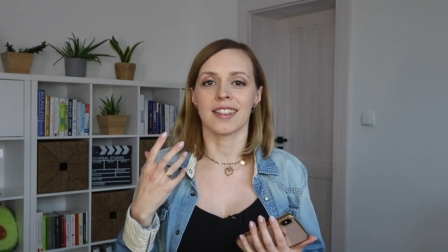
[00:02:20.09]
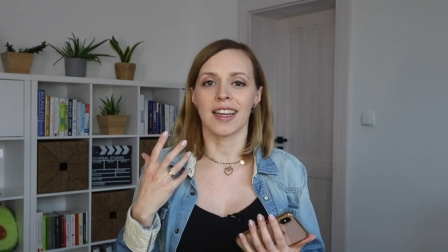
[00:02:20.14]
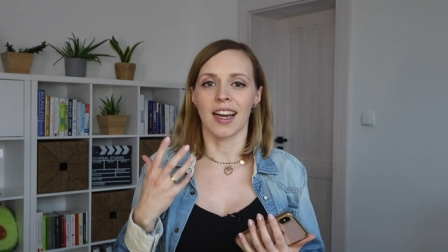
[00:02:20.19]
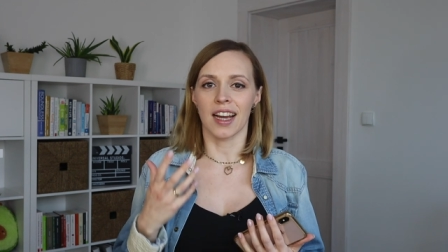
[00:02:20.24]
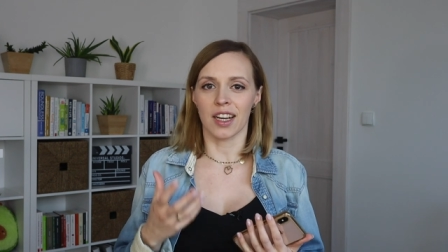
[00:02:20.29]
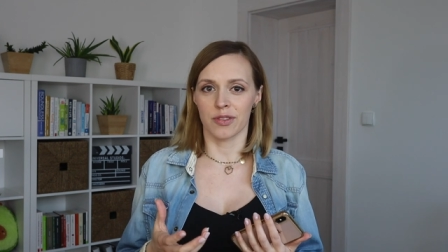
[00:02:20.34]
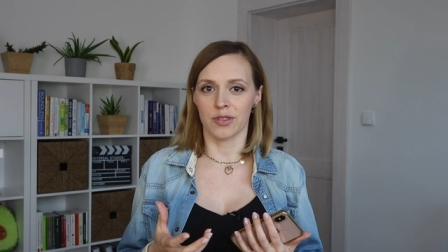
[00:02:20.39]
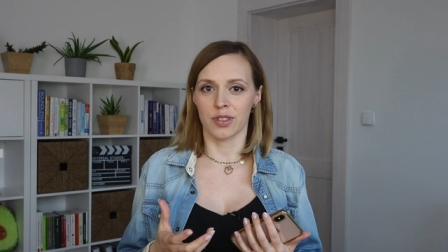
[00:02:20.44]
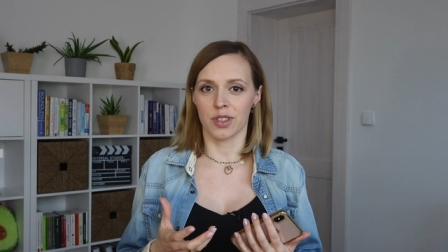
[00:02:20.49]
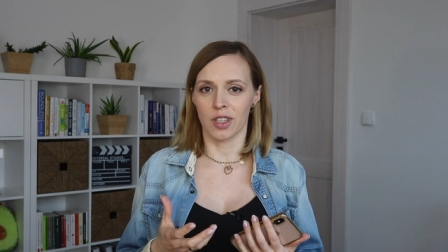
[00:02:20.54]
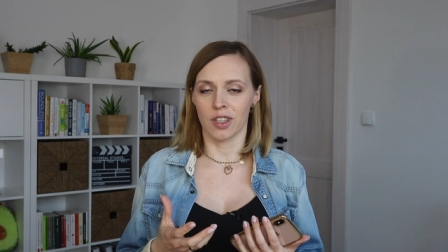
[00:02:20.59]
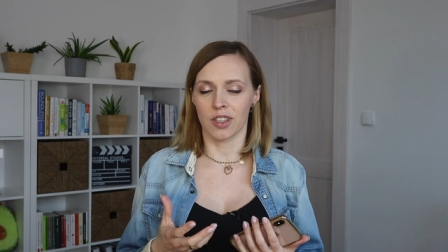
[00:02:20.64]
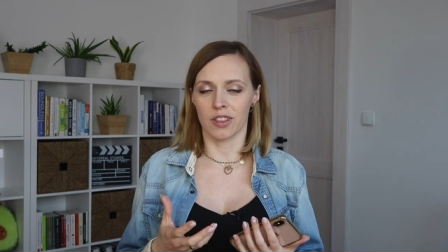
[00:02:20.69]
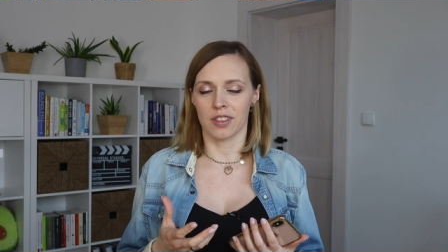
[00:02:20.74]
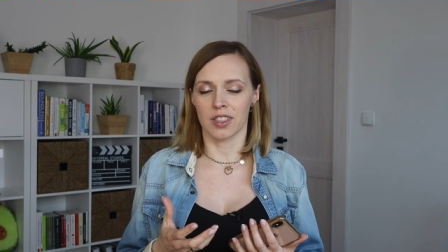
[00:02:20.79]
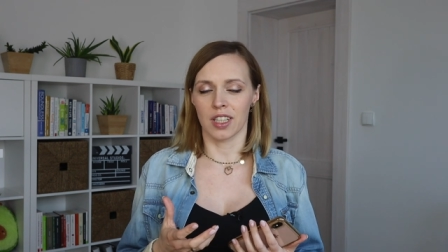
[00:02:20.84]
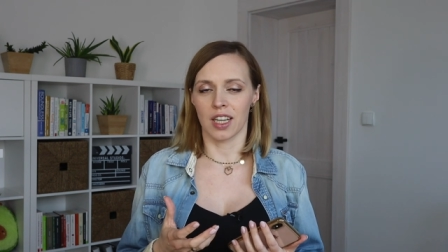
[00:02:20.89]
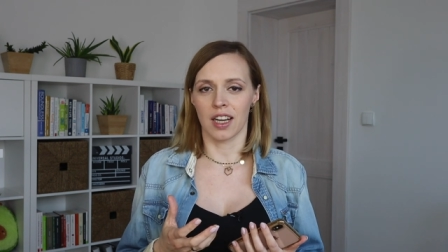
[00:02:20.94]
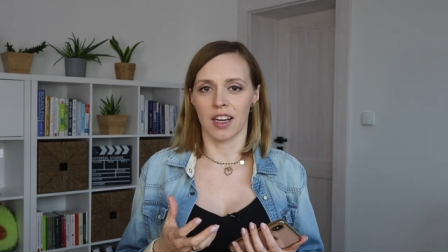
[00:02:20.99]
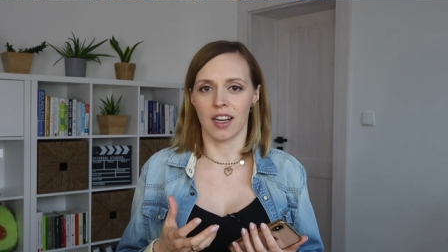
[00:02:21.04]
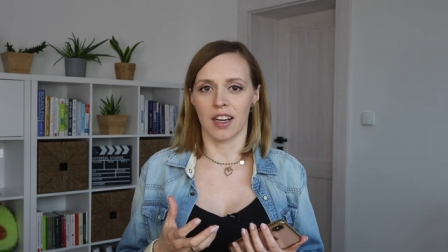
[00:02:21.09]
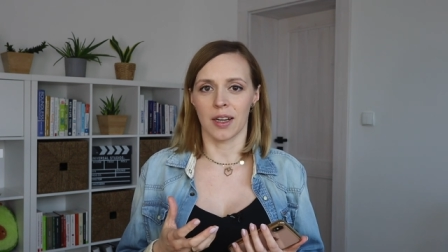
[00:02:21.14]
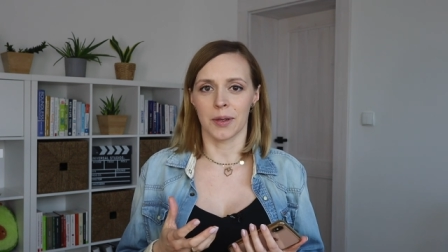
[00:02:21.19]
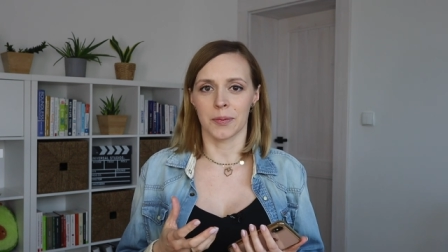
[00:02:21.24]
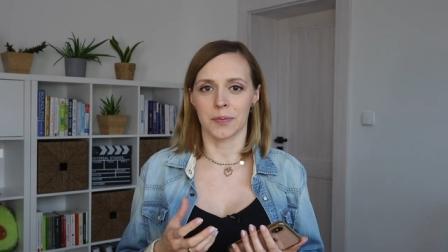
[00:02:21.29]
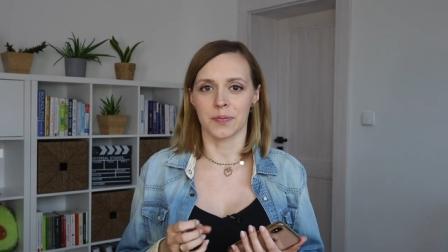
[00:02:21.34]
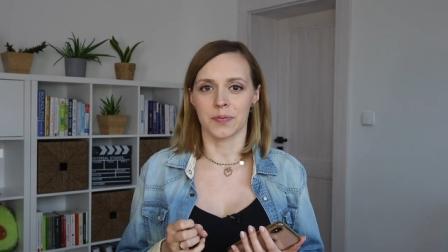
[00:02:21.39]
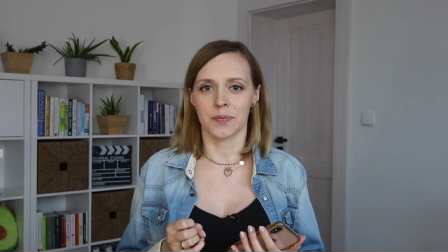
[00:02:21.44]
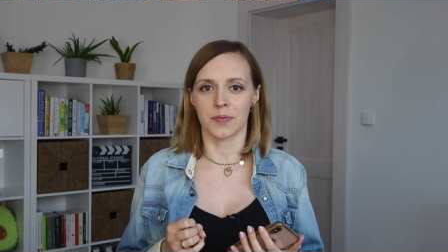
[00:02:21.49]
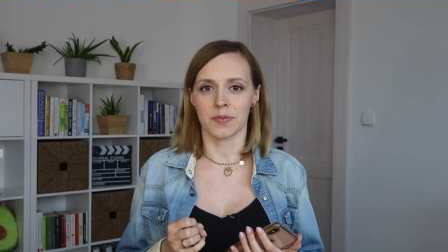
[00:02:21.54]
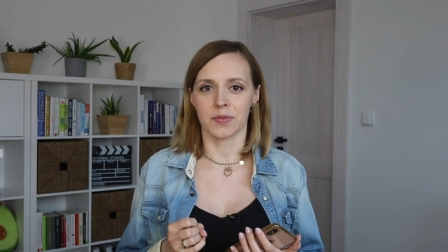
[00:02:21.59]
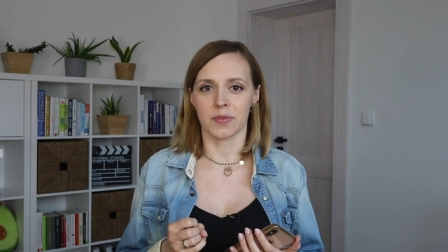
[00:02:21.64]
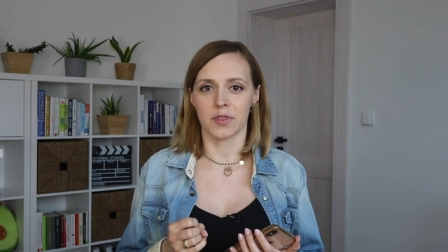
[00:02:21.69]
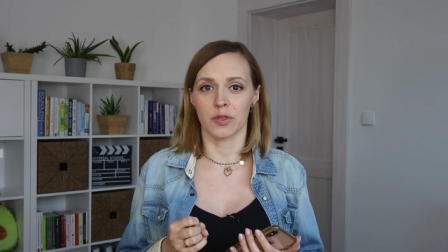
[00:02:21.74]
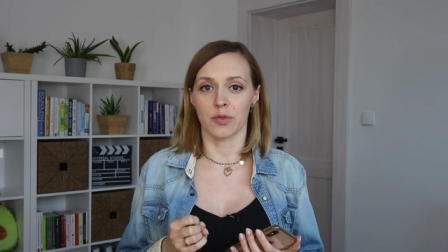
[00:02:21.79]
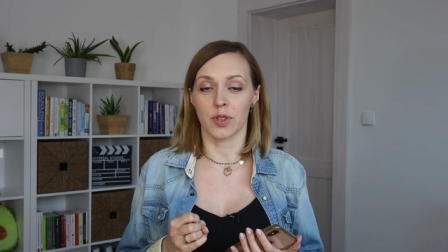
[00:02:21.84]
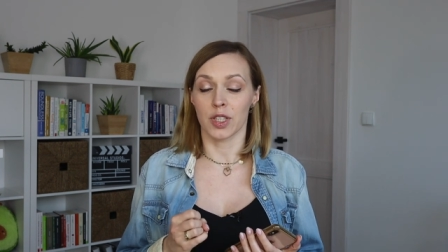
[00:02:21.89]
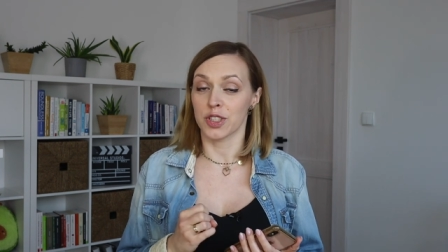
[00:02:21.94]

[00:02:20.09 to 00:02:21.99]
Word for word: jak wygląda mm,